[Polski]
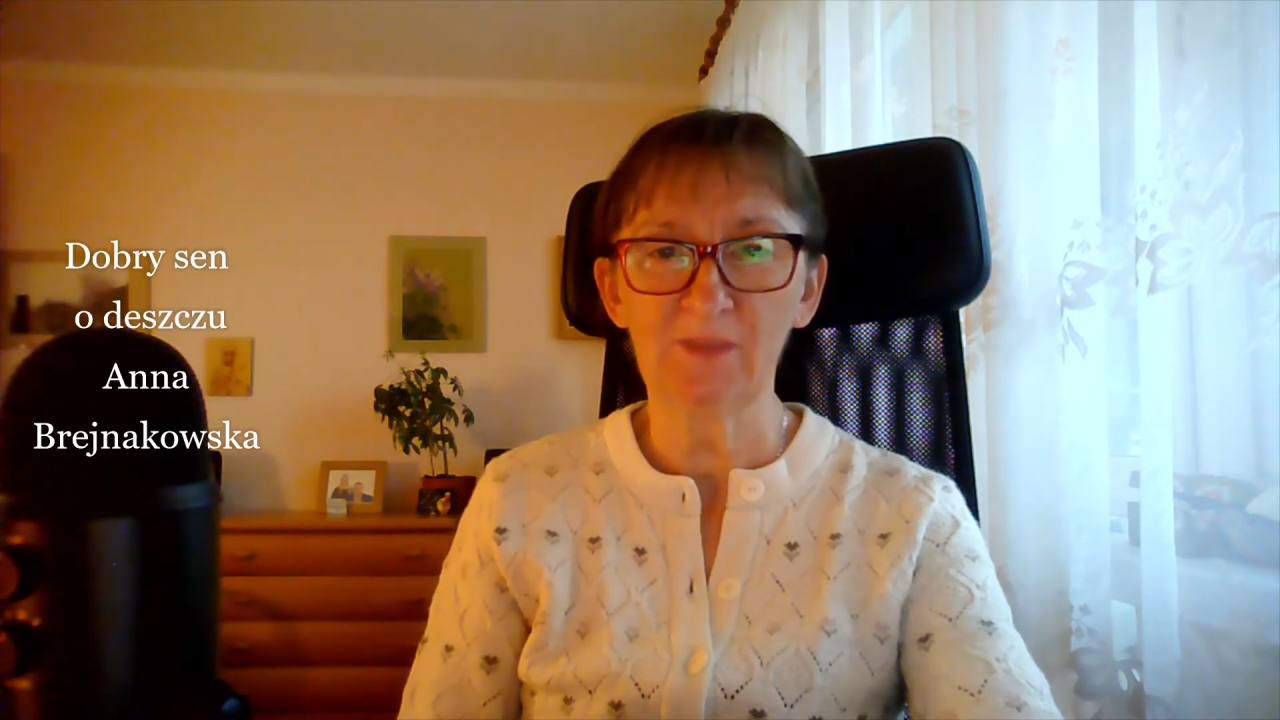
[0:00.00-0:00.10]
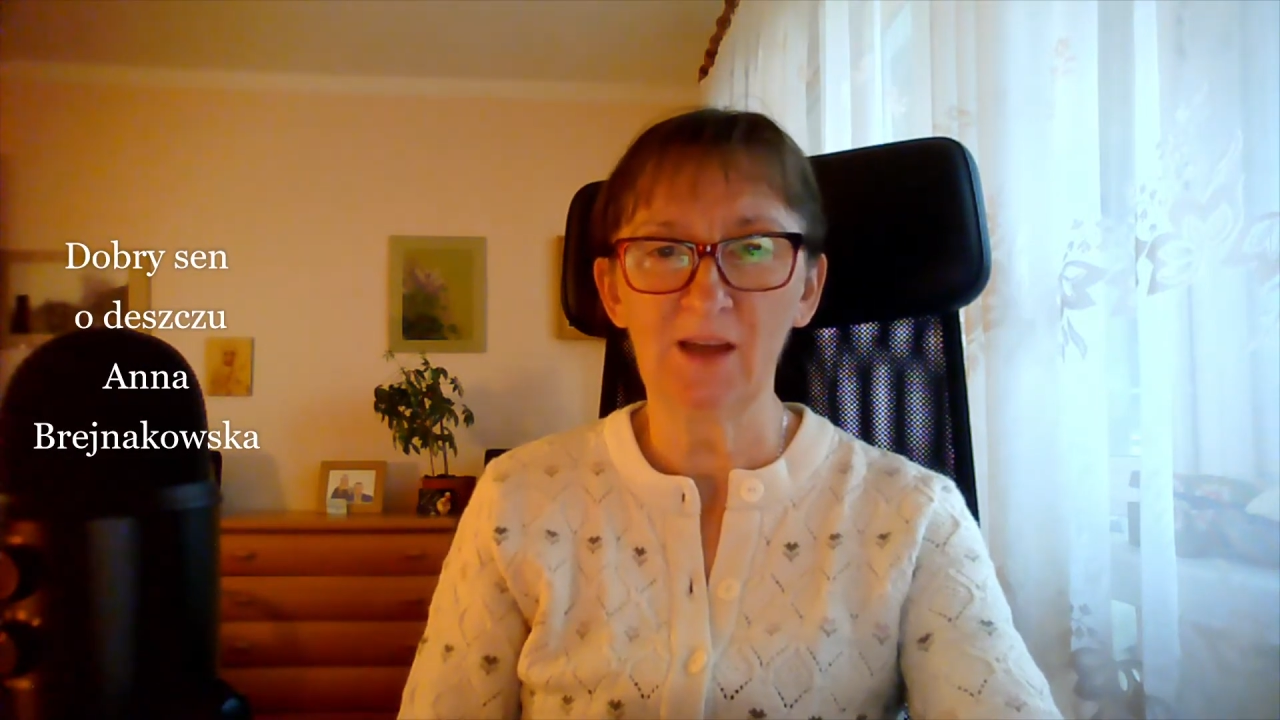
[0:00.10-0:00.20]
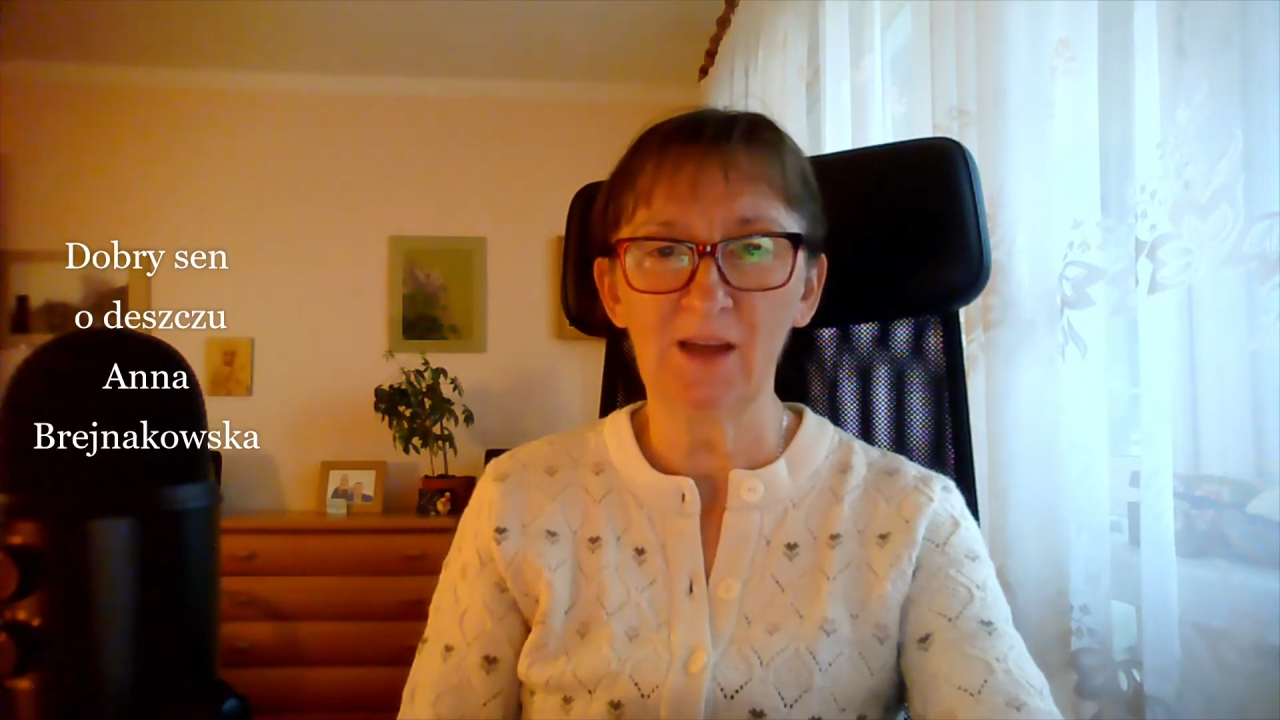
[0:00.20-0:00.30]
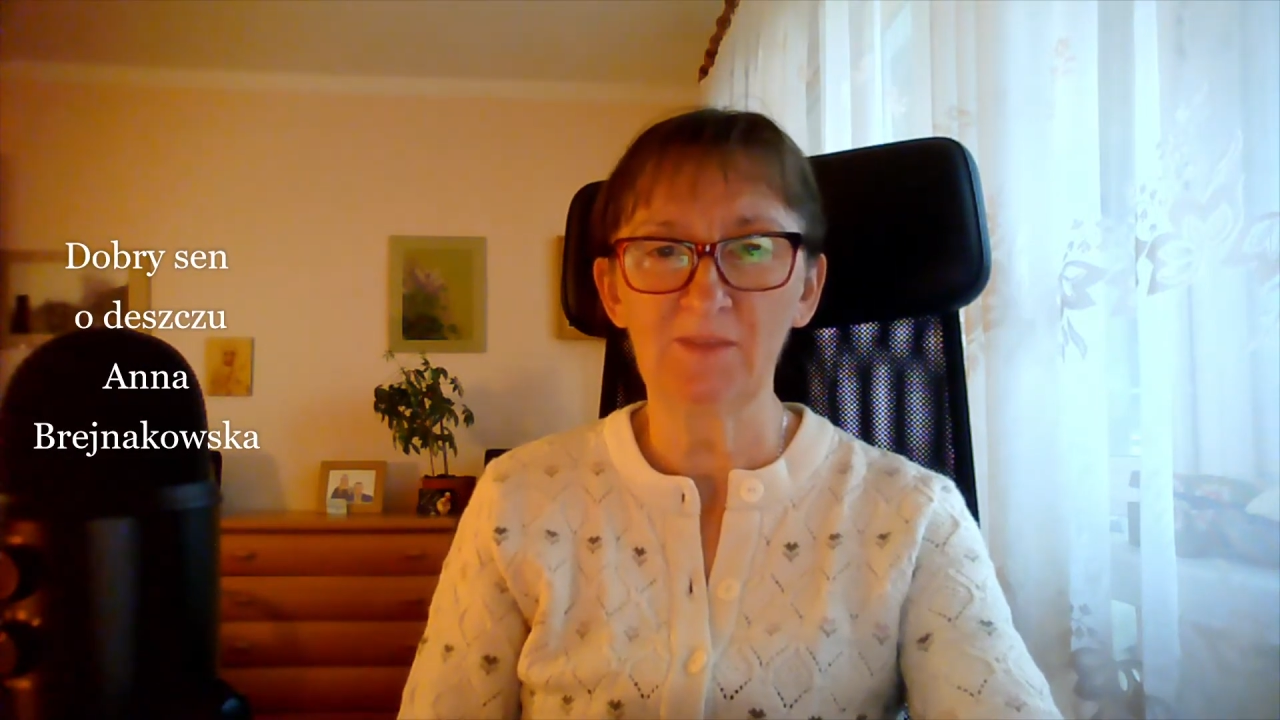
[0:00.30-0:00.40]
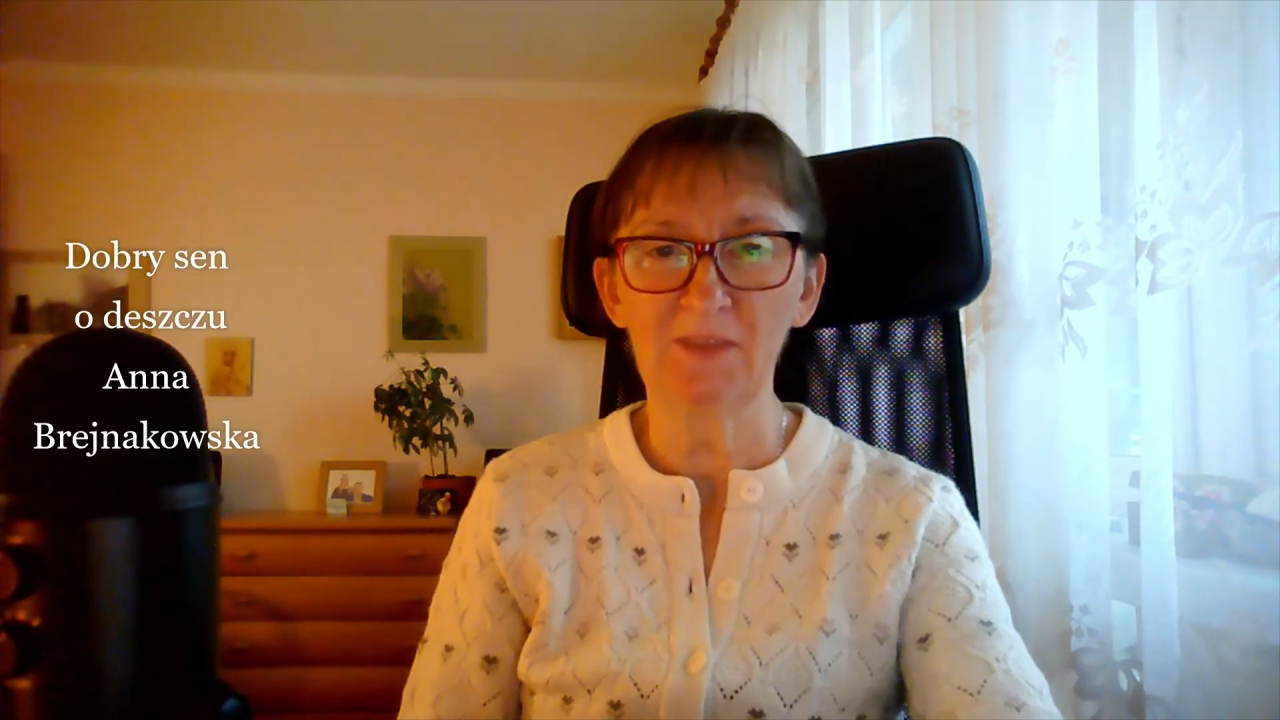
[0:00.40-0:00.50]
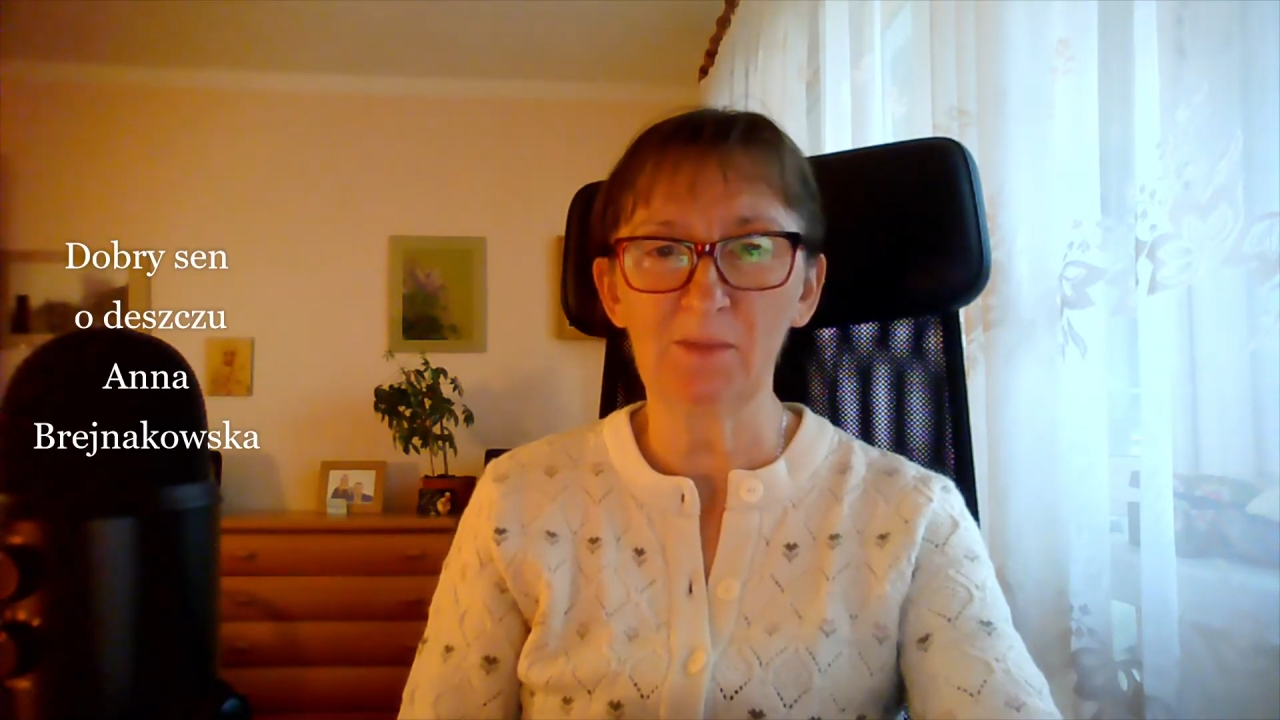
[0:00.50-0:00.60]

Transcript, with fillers: Anna